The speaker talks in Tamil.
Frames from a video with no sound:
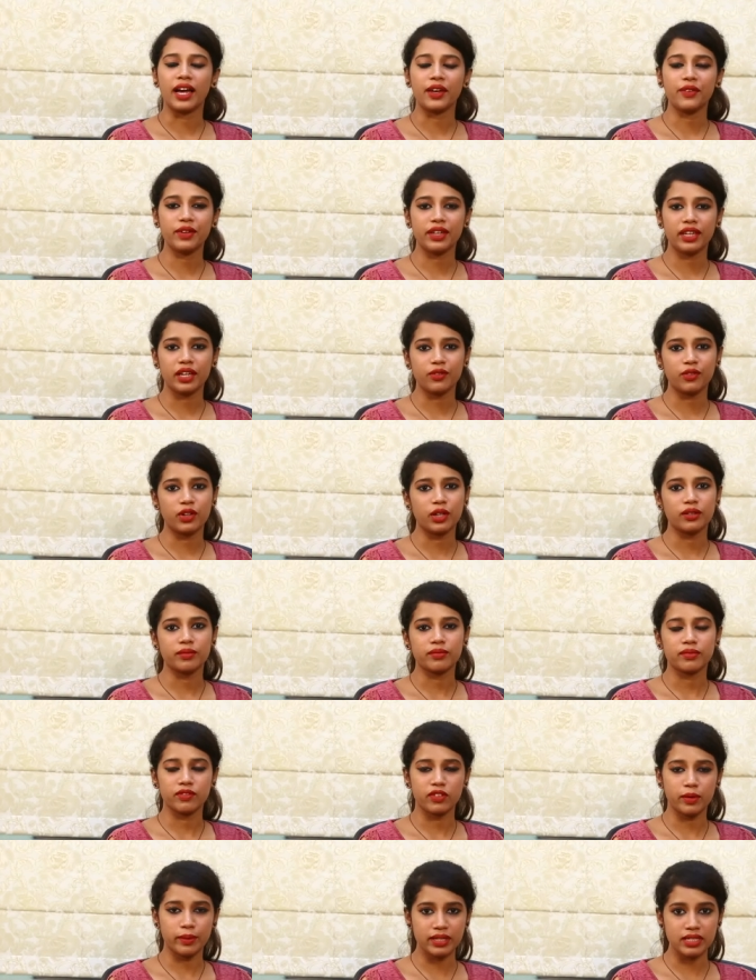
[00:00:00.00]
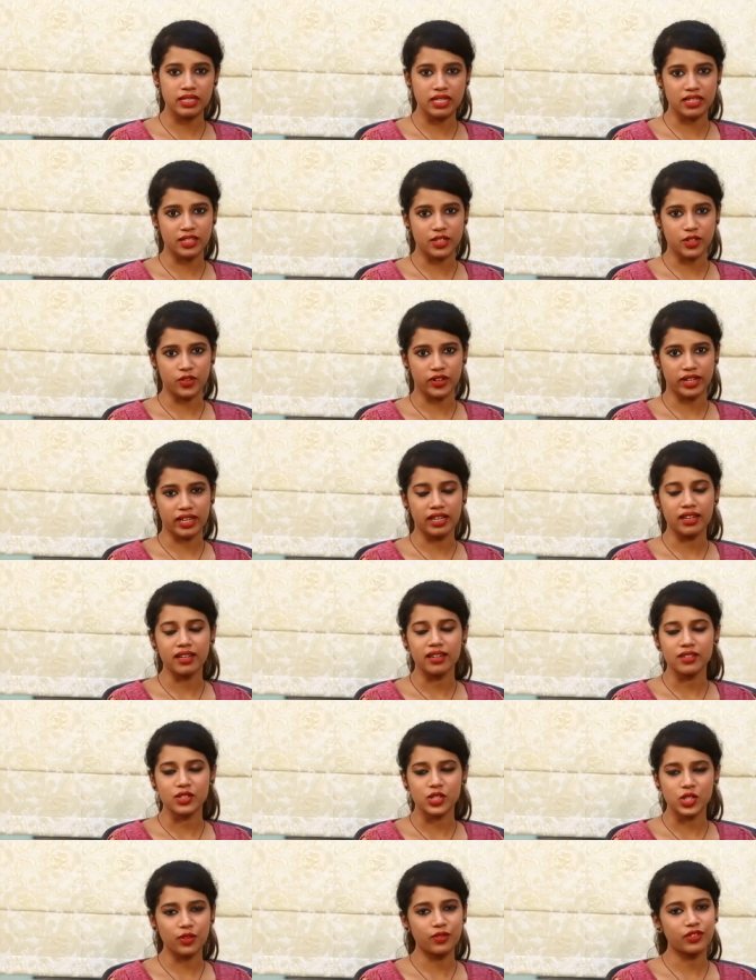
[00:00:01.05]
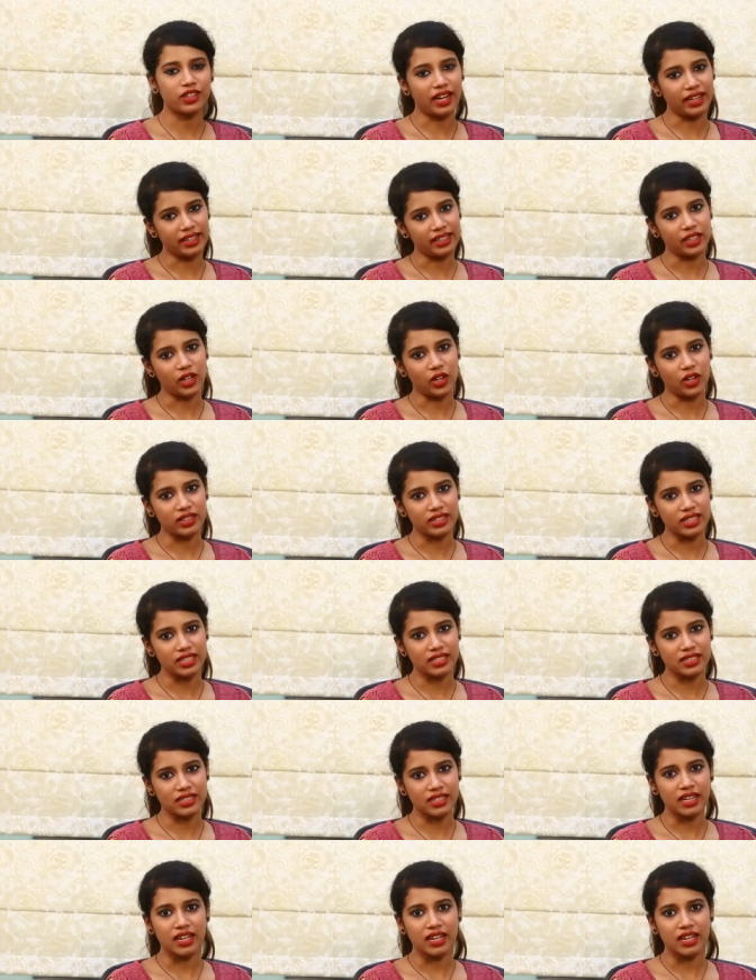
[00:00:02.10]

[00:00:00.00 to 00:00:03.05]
ஐவிஎஃப் அண்ட் விமன் சென்டருடைய சீஃப் கைனகாலஜிஸ்ட்